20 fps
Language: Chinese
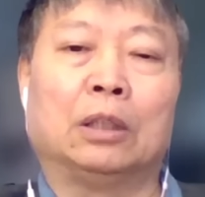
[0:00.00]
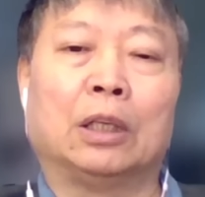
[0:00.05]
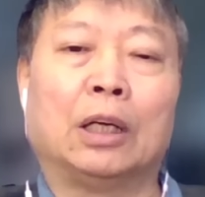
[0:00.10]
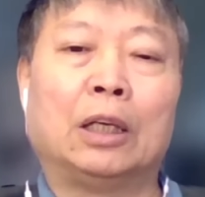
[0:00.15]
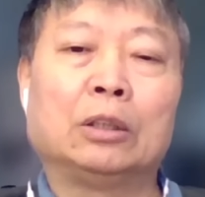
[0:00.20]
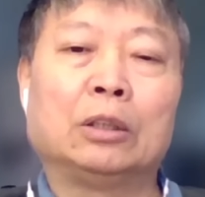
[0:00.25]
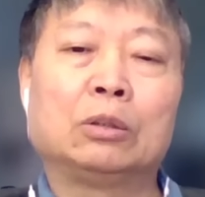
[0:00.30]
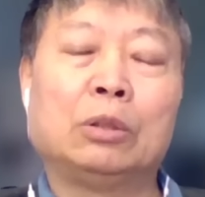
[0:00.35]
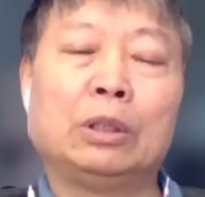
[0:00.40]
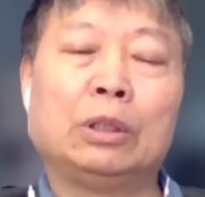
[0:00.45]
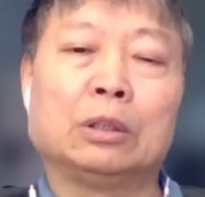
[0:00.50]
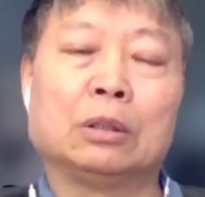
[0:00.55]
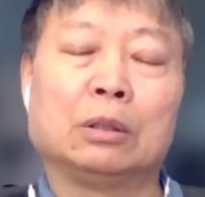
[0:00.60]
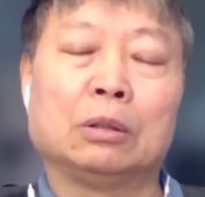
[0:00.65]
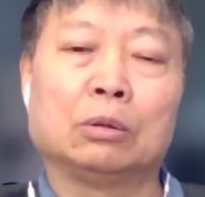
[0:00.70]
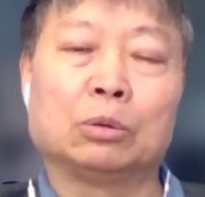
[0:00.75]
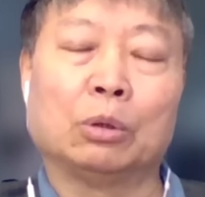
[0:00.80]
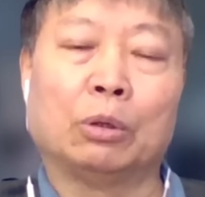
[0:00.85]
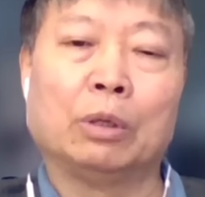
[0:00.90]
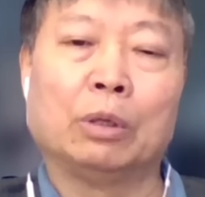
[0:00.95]
而最
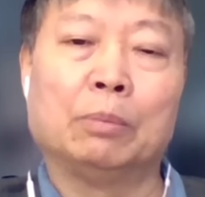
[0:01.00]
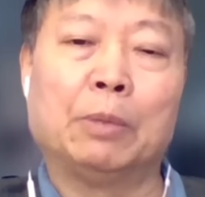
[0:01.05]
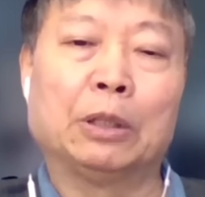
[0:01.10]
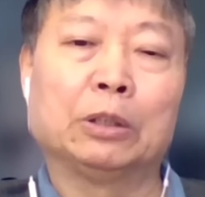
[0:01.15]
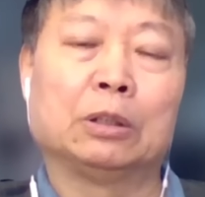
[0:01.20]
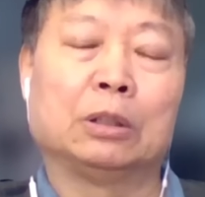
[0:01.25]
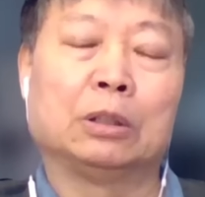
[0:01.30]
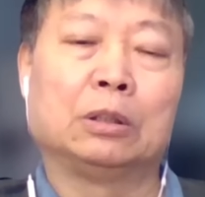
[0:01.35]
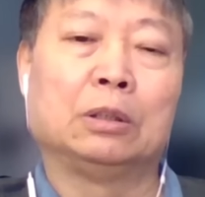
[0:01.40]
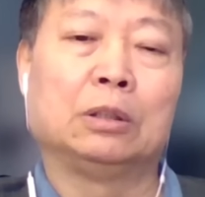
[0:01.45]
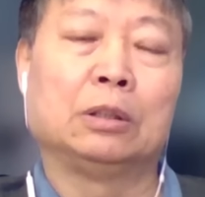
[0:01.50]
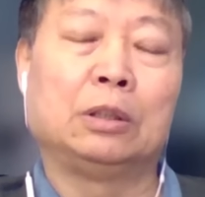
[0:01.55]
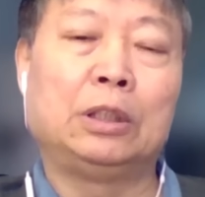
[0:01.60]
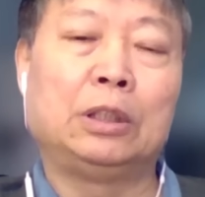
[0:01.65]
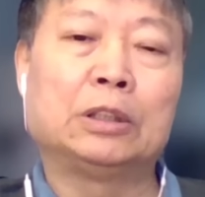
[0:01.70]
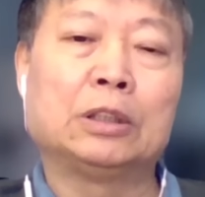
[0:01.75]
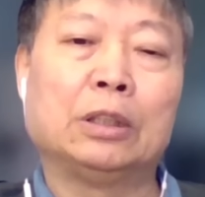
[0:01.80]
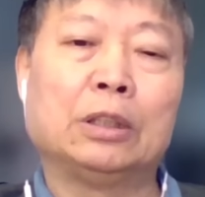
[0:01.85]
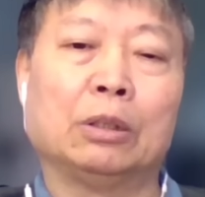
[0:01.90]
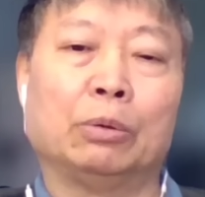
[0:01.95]
所谓毛的
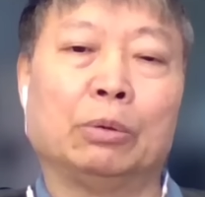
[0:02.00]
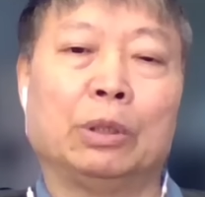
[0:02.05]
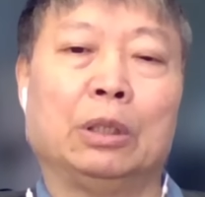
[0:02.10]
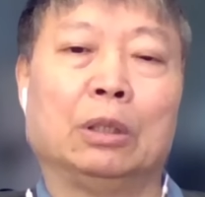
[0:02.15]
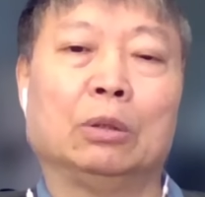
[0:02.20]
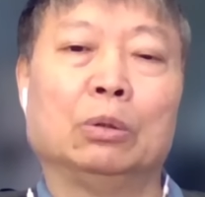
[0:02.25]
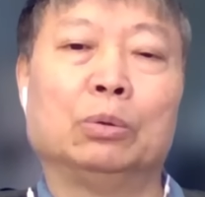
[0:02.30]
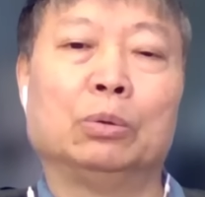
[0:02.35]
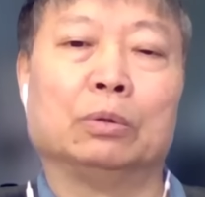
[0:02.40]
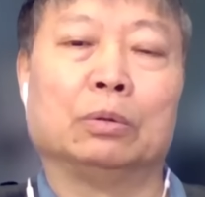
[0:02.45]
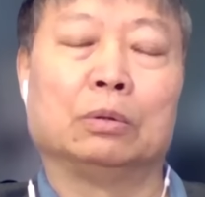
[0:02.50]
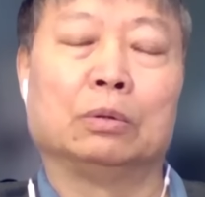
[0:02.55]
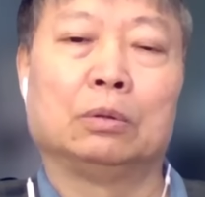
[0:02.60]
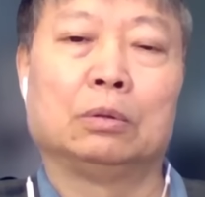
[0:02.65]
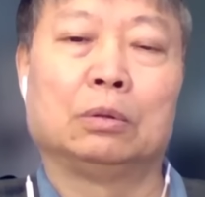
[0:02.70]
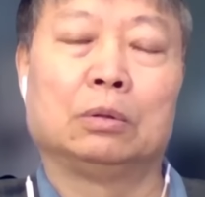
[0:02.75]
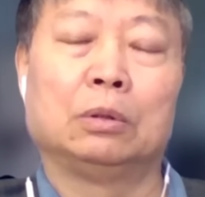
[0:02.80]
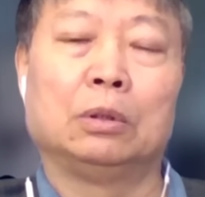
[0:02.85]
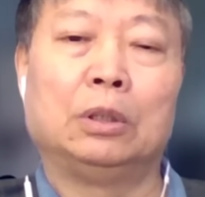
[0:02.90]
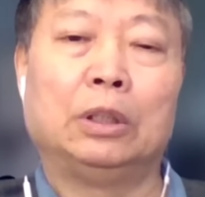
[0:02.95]
医生的回忆录，
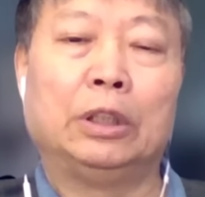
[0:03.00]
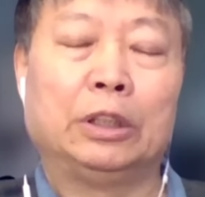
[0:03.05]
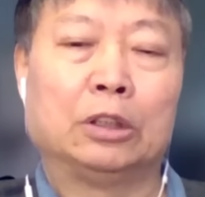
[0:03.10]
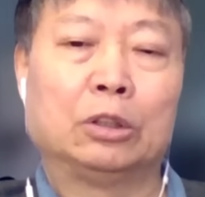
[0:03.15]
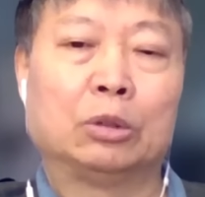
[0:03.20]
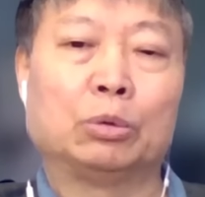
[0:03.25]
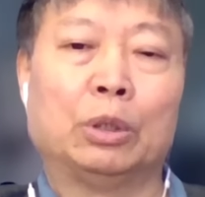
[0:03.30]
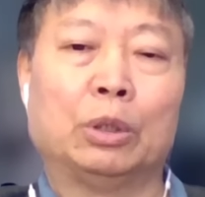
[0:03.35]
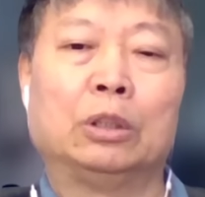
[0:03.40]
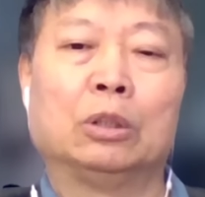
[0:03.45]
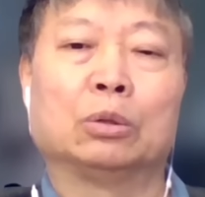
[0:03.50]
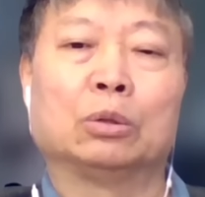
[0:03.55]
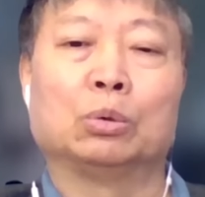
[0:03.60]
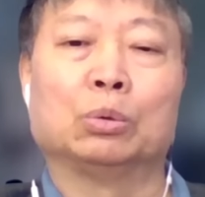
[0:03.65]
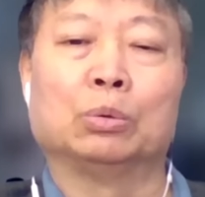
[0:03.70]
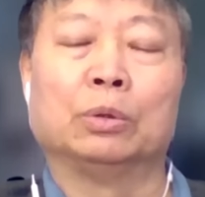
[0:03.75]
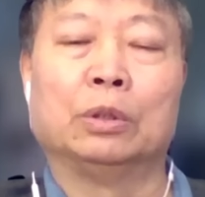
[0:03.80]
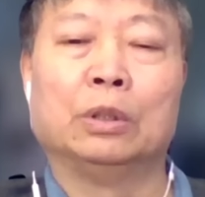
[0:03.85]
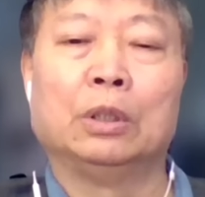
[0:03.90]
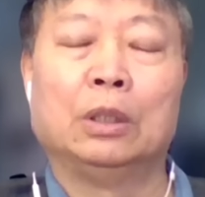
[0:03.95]
李志绥的
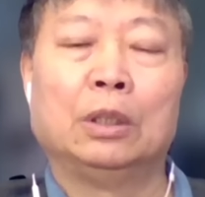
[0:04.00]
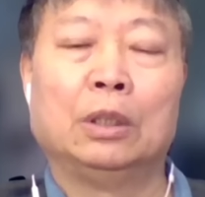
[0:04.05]
书，